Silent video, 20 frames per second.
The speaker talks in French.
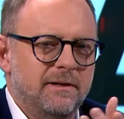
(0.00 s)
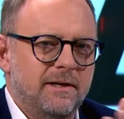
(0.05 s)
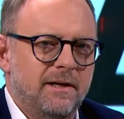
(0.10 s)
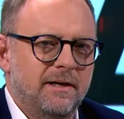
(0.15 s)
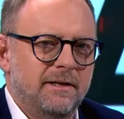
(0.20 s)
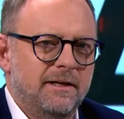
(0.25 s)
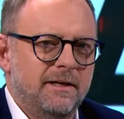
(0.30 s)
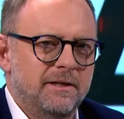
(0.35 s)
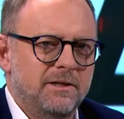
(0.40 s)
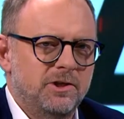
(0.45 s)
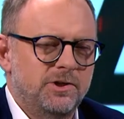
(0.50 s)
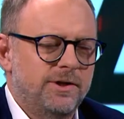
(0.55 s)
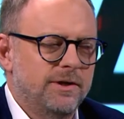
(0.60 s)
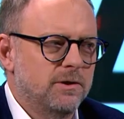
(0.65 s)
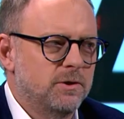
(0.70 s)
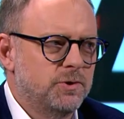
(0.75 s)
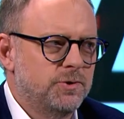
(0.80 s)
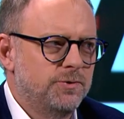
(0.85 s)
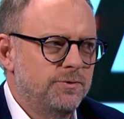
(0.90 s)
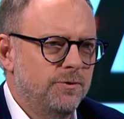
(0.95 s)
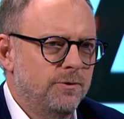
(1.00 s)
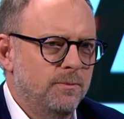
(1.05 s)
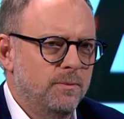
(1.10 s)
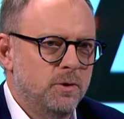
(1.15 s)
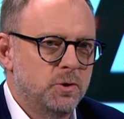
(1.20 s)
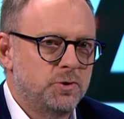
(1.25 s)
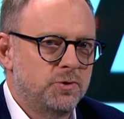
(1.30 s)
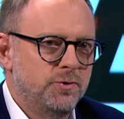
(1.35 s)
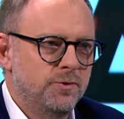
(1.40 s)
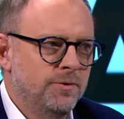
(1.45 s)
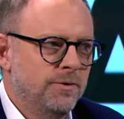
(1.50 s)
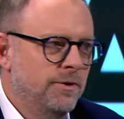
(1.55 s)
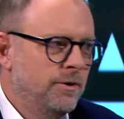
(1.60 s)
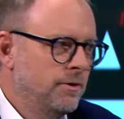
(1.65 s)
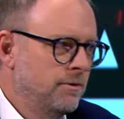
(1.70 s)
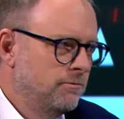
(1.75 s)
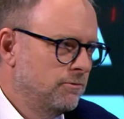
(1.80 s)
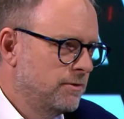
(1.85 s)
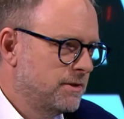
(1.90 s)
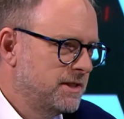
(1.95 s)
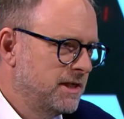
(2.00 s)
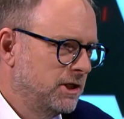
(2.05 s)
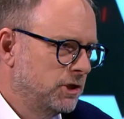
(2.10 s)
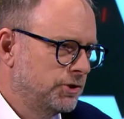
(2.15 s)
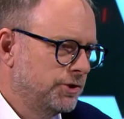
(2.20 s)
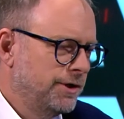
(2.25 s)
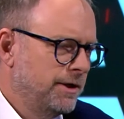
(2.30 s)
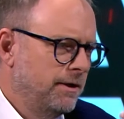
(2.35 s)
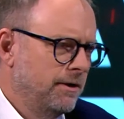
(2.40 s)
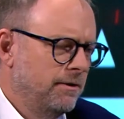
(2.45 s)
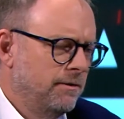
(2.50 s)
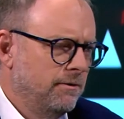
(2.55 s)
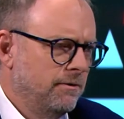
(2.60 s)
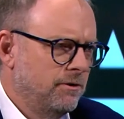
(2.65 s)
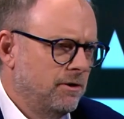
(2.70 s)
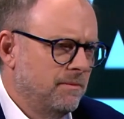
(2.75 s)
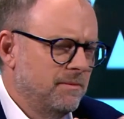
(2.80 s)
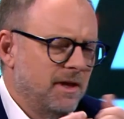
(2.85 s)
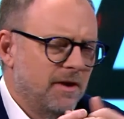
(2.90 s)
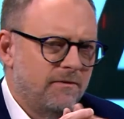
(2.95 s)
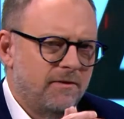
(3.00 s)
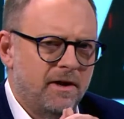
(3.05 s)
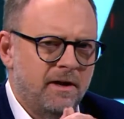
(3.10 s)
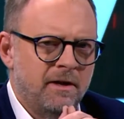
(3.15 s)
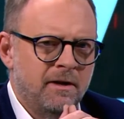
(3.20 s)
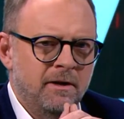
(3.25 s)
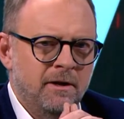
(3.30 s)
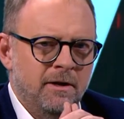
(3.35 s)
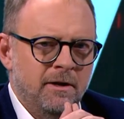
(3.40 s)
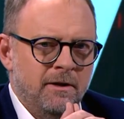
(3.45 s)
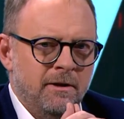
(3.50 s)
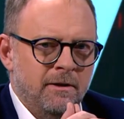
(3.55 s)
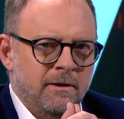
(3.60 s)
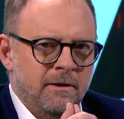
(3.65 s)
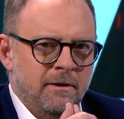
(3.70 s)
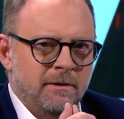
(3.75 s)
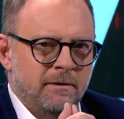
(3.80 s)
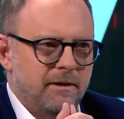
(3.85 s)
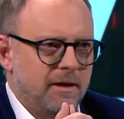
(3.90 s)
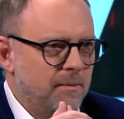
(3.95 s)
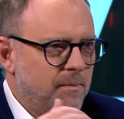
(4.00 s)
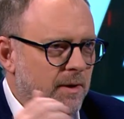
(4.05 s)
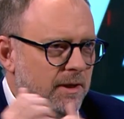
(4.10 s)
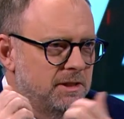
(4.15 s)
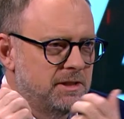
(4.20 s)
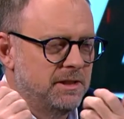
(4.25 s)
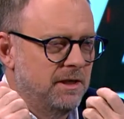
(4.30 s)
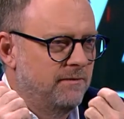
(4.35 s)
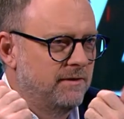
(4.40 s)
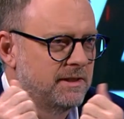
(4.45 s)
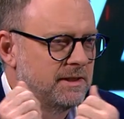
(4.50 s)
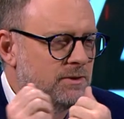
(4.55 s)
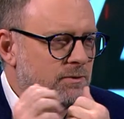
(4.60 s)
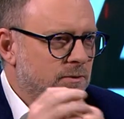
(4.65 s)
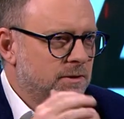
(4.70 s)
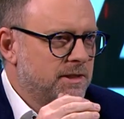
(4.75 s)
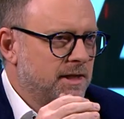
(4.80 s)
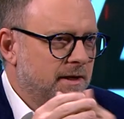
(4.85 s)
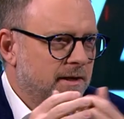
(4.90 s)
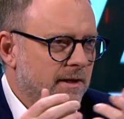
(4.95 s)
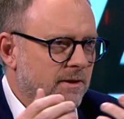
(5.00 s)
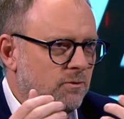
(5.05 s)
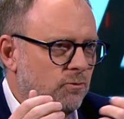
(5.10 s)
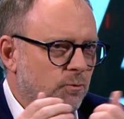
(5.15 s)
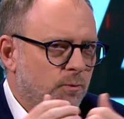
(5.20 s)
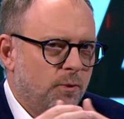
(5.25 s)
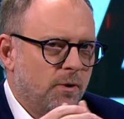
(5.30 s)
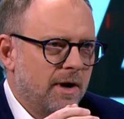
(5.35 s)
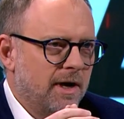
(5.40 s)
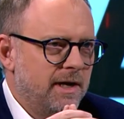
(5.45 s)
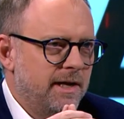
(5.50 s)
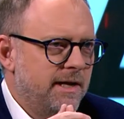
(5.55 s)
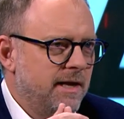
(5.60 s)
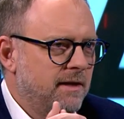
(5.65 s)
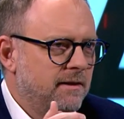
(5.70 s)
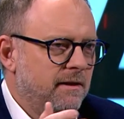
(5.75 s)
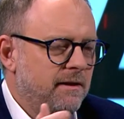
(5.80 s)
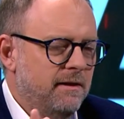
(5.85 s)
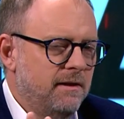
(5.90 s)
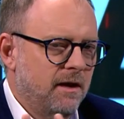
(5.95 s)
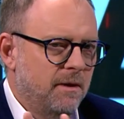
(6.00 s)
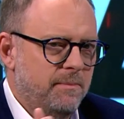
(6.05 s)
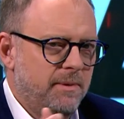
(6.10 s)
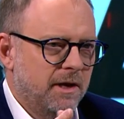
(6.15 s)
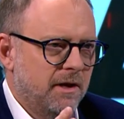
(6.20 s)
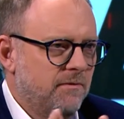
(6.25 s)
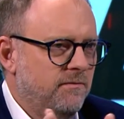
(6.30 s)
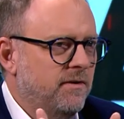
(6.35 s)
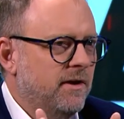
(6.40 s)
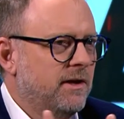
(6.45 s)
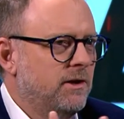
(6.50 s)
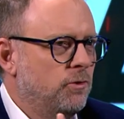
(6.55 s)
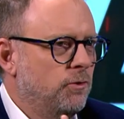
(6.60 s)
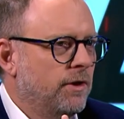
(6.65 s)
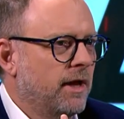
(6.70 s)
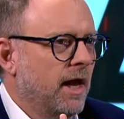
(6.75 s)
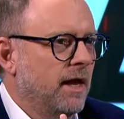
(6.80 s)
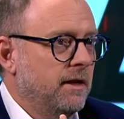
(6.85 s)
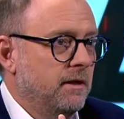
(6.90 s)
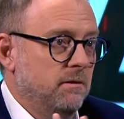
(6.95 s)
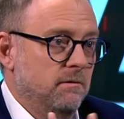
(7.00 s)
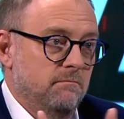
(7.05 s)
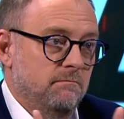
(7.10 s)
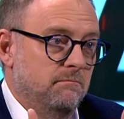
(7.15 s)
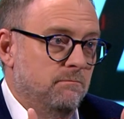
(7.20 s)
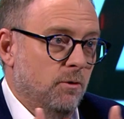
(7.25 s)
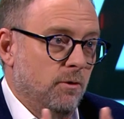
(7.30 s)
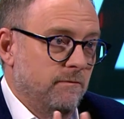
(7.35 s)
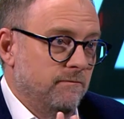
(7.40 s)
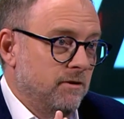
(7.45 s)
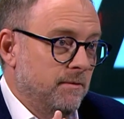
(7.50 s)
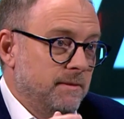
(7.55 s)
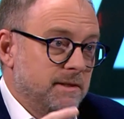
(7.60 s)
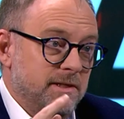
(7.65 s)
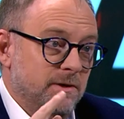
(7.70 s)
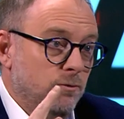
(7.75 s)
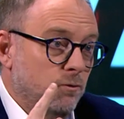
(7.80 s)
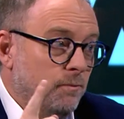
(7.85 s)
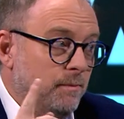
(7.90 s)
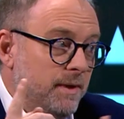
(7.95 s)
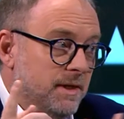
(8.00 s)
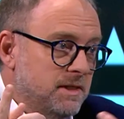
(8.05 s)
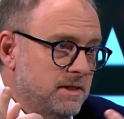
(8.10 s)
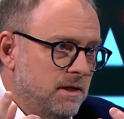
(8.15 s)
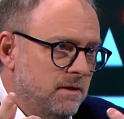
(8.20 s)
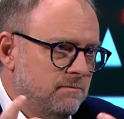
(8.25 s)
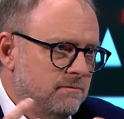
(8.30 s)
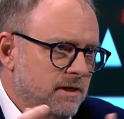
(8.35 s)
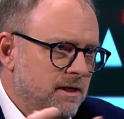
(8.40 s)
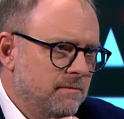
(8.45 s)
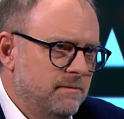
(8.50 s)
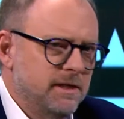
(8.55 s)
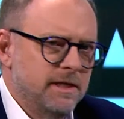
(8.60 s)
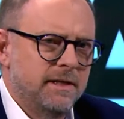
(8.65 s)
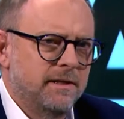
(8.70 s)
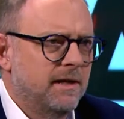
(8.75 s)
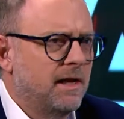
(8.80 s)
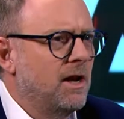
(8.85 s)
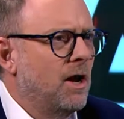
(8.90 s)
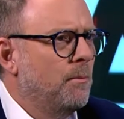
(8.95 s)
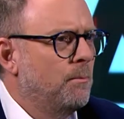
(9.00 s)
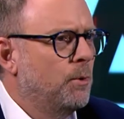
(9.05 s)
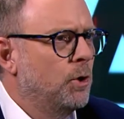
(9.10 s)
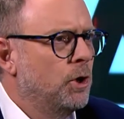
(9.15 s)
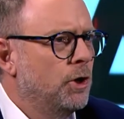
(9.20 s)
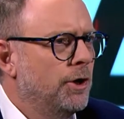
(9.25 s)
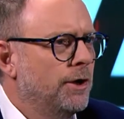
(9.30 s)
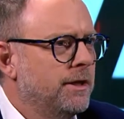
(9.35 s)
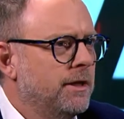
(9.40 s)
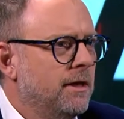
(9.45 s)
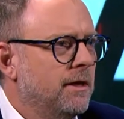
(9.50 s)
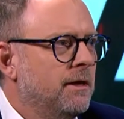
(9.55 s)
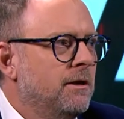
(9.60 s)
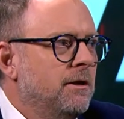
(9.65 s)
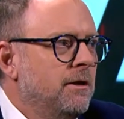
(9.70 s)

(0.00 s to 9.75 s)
L'an dernier, j'ai reçu un monsieur de Saint-Jean, un homme d'affaires, qui est parti avec son sac à dos pour aller aider en périphérie de l'Ukraine. Bon, évidemment, c'est une personne, de allez il est allé en Pologne,